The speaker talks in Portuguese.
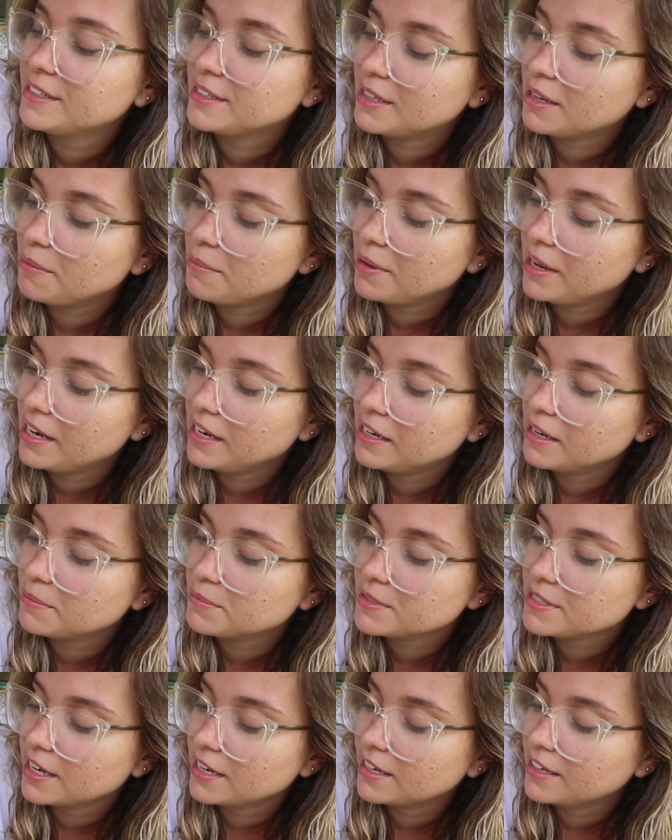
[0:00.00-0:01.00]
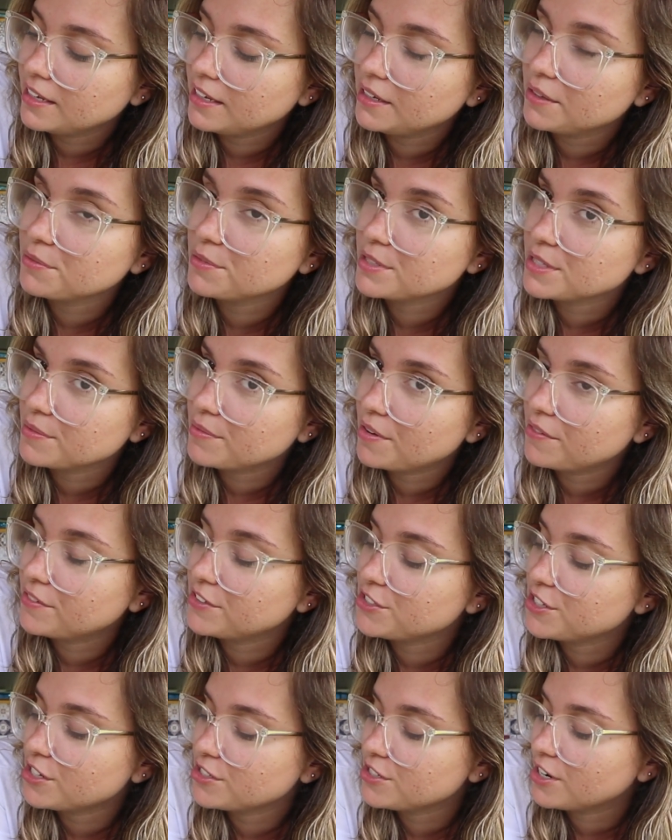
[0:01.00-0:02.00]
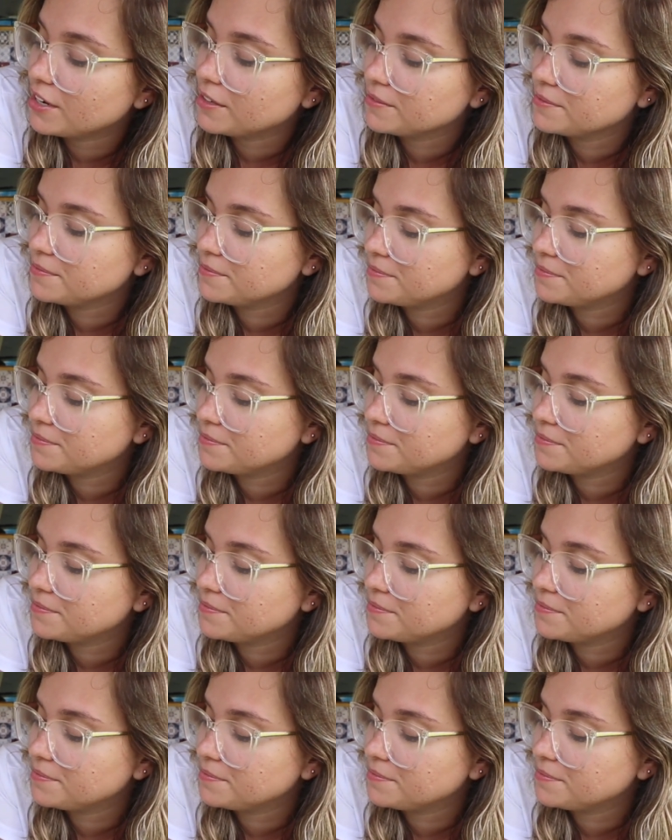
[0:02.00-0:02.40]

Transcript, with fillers: Também ligamos aqui que você vai ver já já.